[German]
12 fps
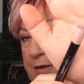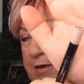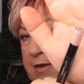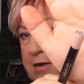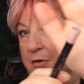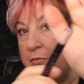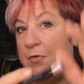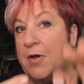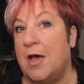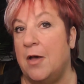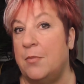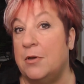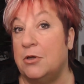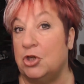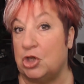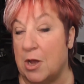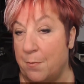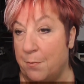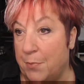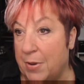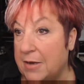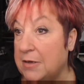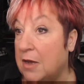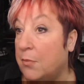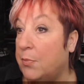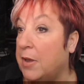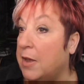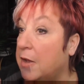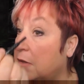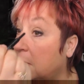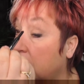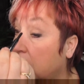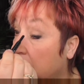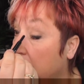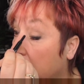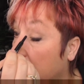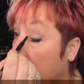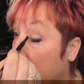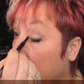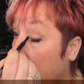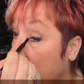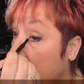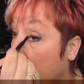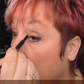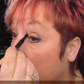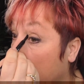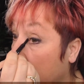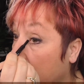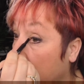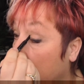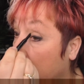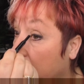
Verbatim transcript: in der Farbe Champagnerperlen hier rein